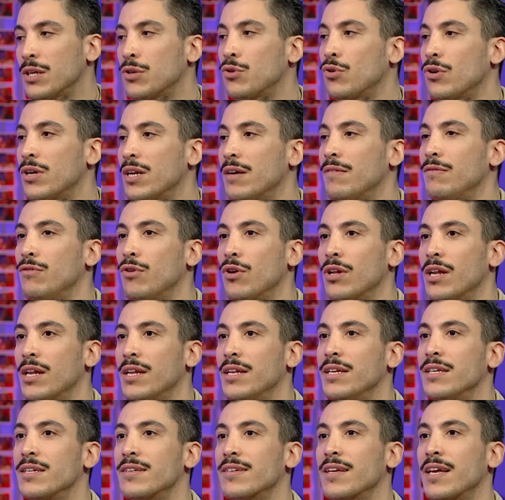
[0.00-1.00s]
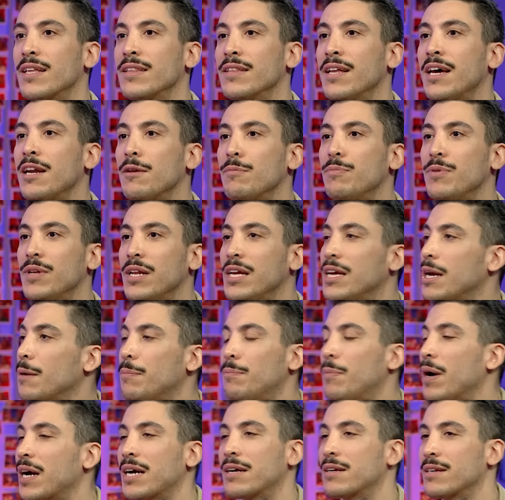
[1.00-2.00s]
görevli olan insanlar bile yap,
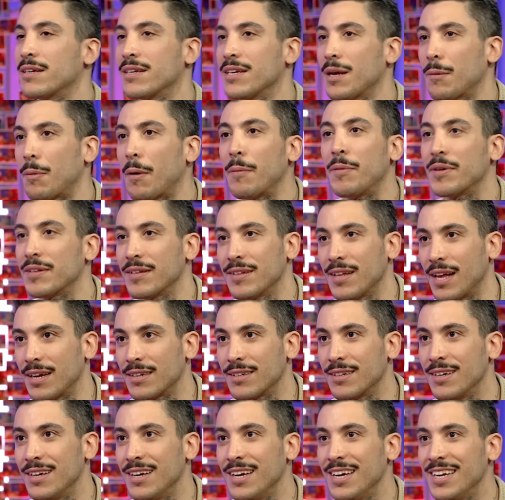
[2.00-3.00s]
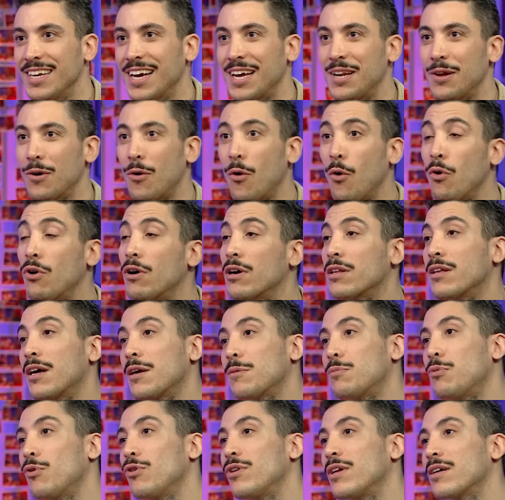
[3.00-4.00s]
bak, yapamadılar. Ah yani ya. o
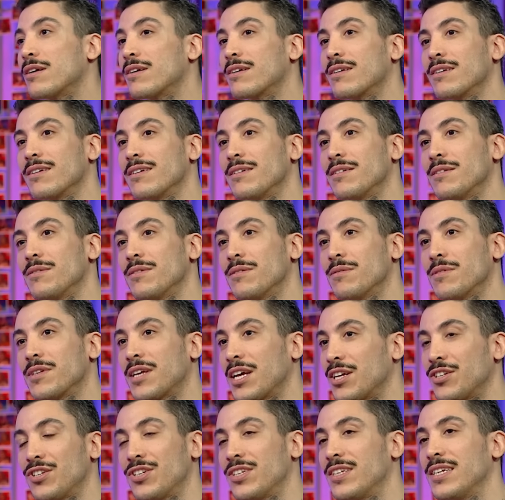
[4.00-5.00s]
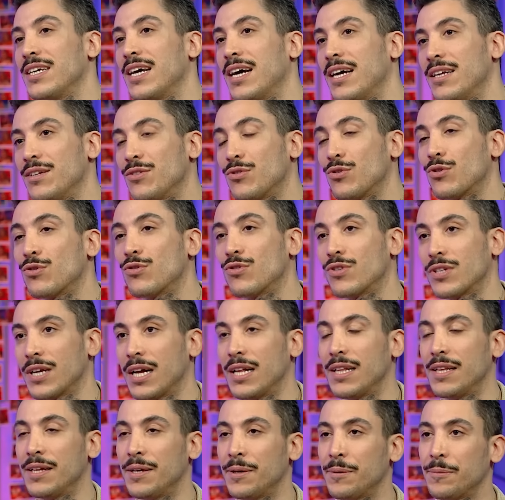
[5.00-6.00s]
kadar böyle geçti Müthiş. yani. Müthiş
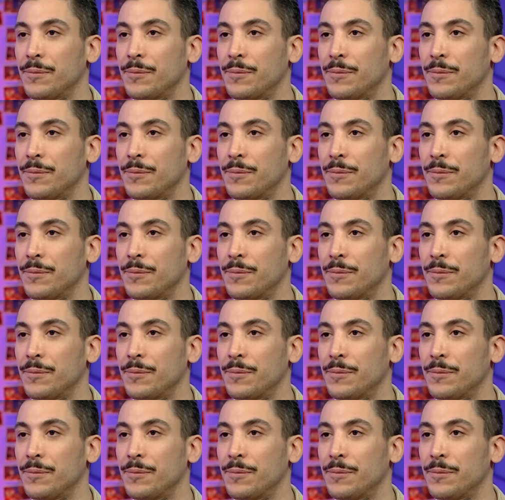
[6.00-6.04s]
ama